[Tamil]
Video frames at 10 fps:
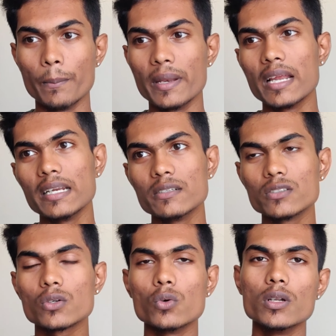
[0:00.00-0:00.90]
முன்னாடியே
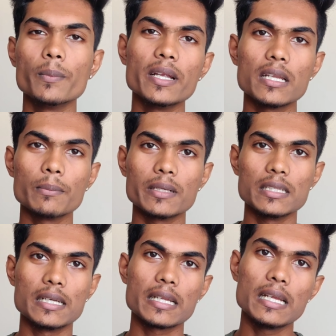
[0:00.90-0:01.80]
வந்து கொண்டு போயிட்டு நம்ம
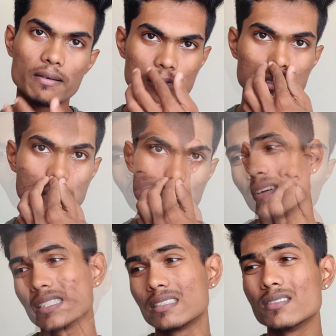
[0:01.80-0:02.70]
அந்த ட்ரேயில் வச்சுட்டோம்னா
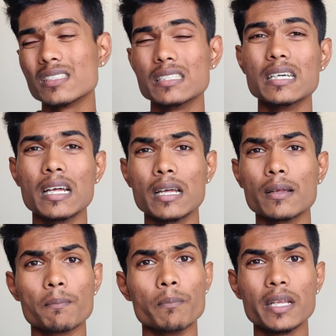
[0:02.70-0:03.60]
ஃபஸ்ட்டு அந்த
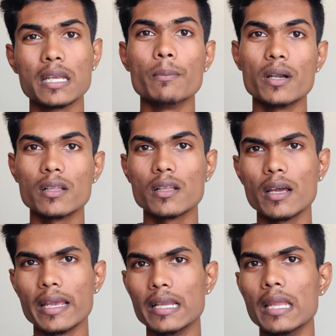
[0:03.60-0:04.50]
பீட்டில்
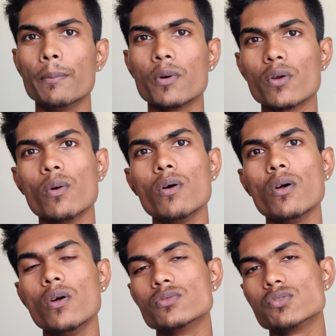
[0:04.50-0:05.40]
மட்டும்தான் எக்லே பண்ணும்
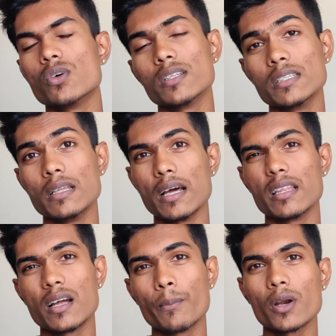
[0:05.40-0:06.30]
ஸோ அது
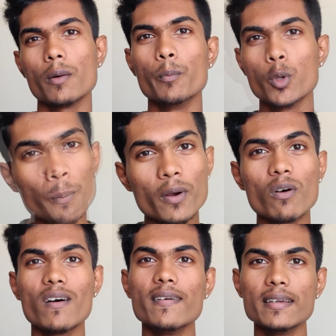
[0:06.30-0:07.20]
அதுக்கப்புறம் நம்ம
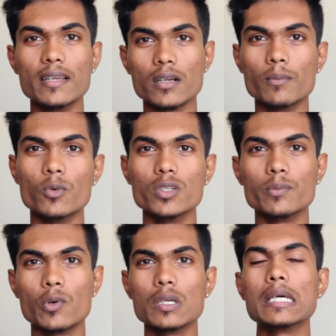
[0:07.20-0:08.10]
ப்யூபேவாகவே இருக்கும்போது
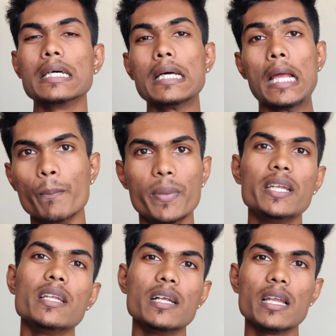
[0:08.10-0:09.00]
போட்ட
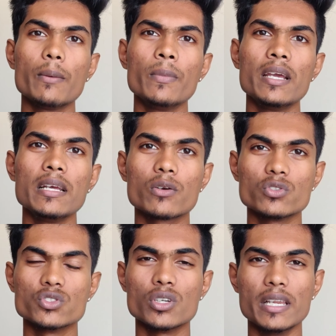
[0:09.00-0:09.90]
பீட்டில் எல்லாமே
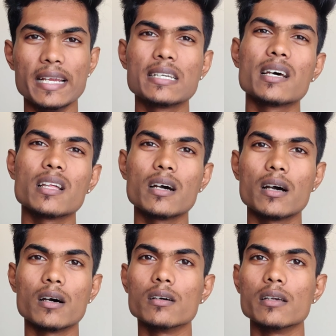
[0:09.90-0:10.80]
கொஞ்சம் லேட்டாக
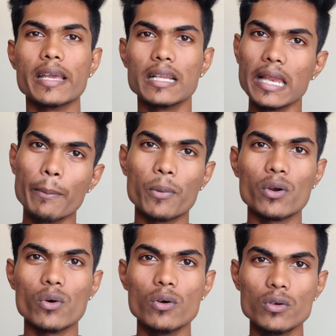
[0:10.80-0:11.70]
தான் எக்லே
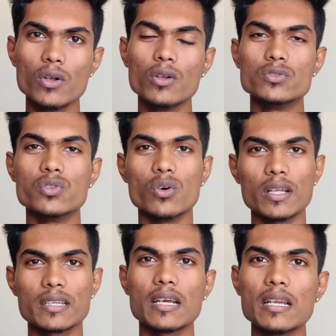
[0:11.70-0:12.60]
பண்ணோம் ஸோ
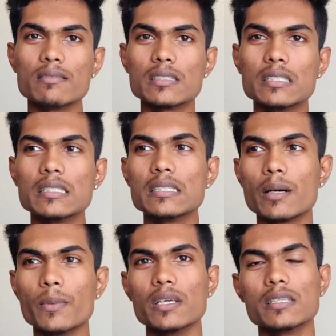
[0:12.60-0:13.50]
அதனால் வந்து
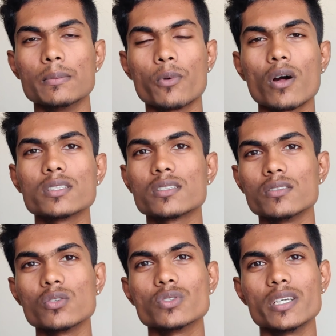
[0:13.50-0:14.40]
நம்மளுக்கு
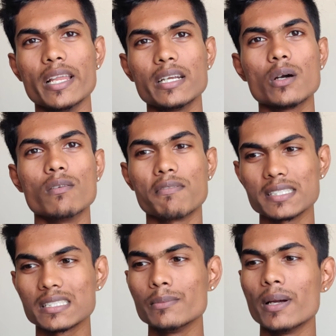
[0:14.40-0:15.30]
ப்ராசஸ் வந்து கொஞ்சம் லேட் ஆகும்
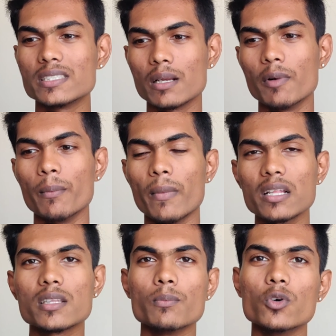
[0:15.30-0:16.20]
ஃபஸ்ட்டு பேட்ச் நம்ம
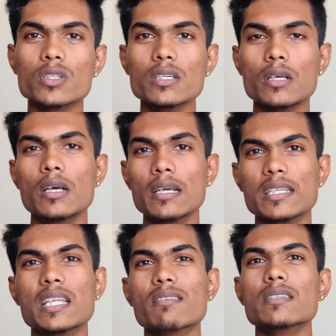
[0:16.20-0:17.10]
மாற்றும் போது
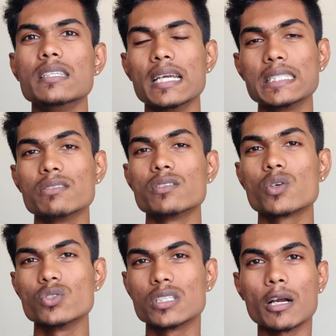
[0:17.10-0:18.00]
இதில் வந்து எக்ஸ்
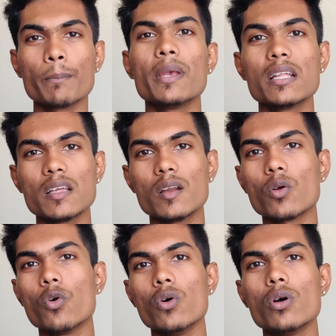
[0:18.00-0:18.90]
வந்து கொஞ்சம் கம்மியாக தான்
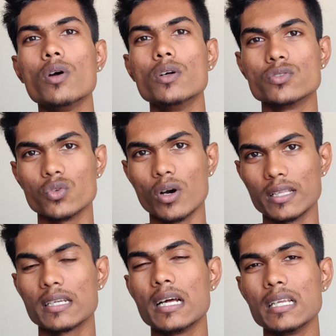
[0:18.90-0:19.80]
இருக்கும் ஸோ
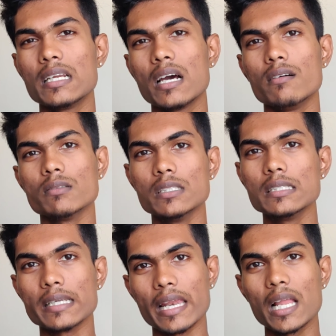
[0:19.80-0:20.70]
அதனால் நான் வந்து
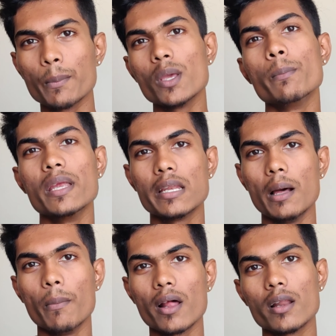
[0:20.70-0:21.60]
எல்லாமே
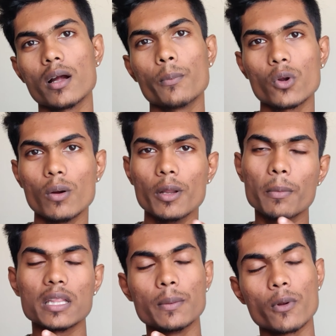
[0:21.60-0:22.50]
பீட்டில் மாறினதுக்கப்புறம் அப்படி அந்த